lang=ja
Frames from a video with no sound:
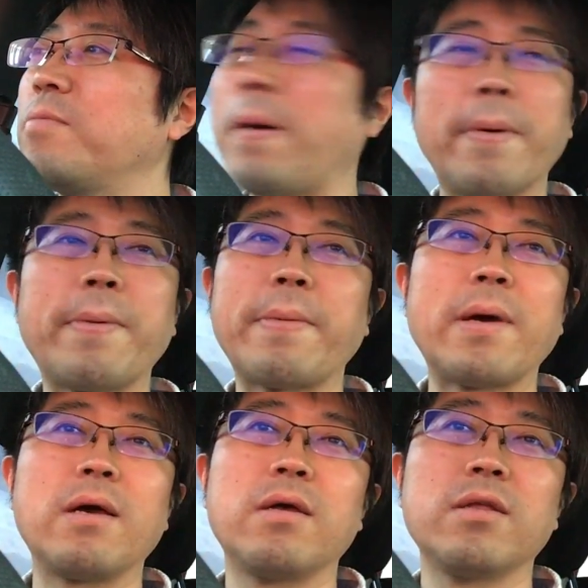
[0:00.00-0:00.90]
パパパパ、
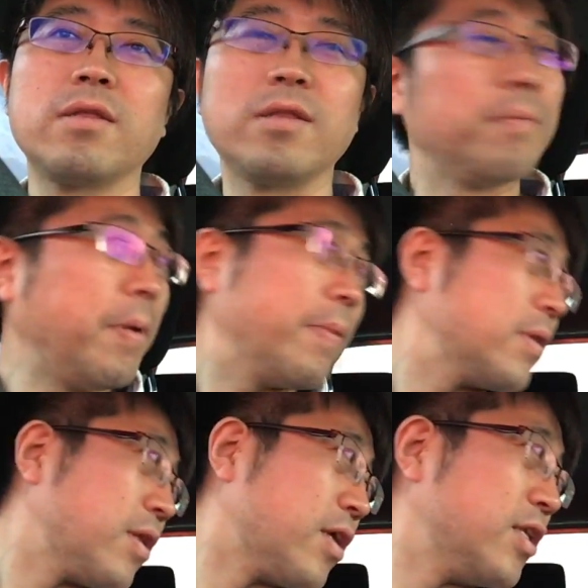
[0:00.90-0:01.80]
ね、パパっ
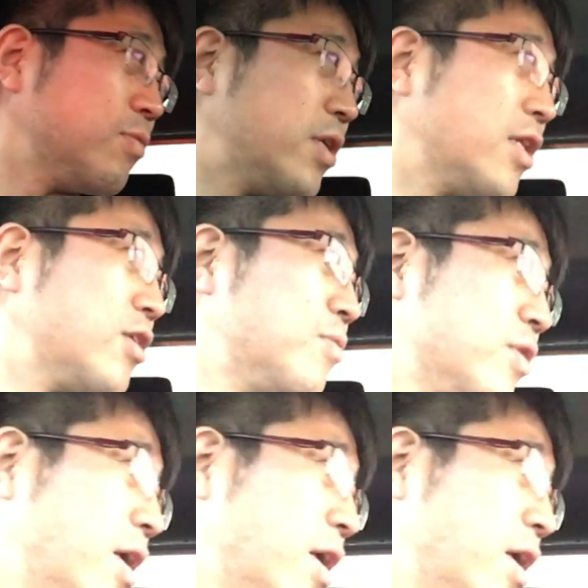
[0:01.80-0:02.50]
ていつも聞いてくるもん